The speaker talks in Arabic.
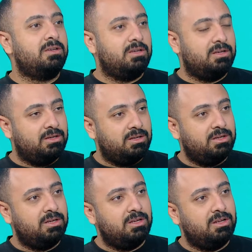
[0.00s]

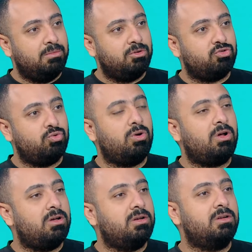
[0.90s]
آه،
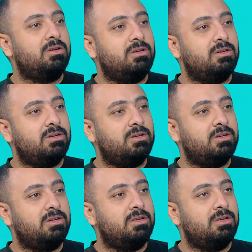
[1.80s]
لمشروع
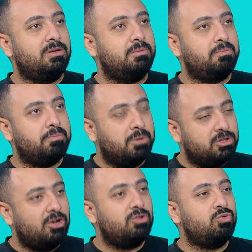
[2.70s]
آه،
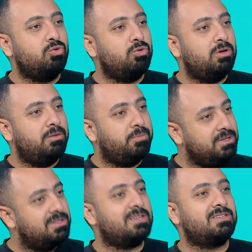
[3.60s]
بطلته
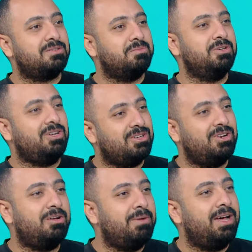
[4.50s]
برنسس بيحصل
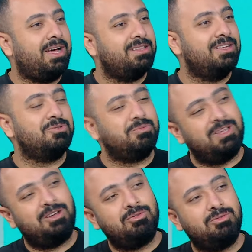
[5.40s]
لها بقى احداث
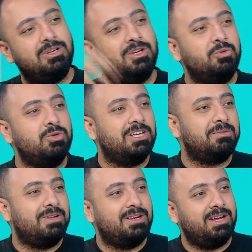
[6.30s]
وبتاع
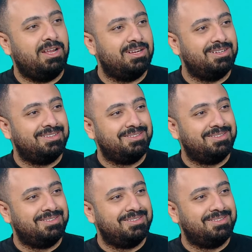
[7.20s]
وتكمل الرحله كده